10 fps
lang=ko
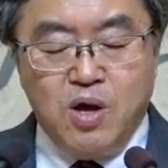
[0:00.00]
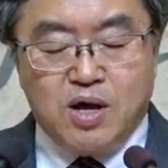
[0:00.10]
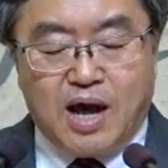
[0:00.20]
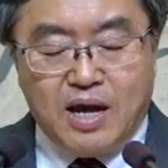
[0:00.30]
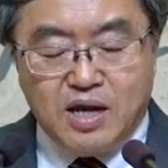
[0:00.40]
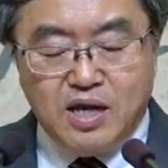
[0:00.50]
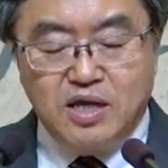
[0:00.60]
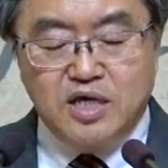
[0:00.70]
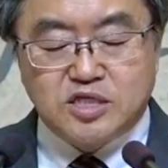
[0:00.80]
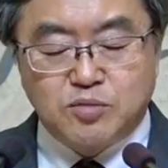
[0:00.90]

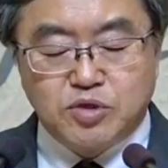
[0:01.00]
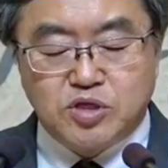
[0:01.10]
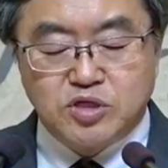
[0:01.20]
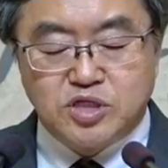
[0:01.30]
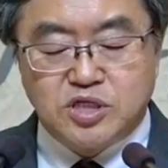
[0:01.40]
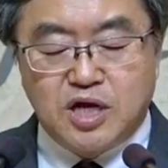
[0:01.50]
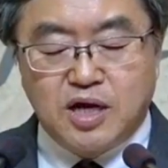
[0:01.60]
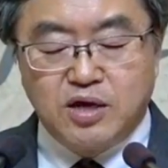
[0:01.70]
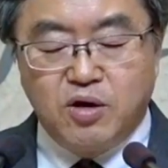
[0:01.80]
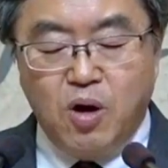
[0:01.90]
갈릴리에서부터
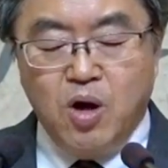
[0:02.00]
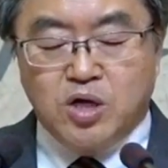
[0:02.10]
시작하여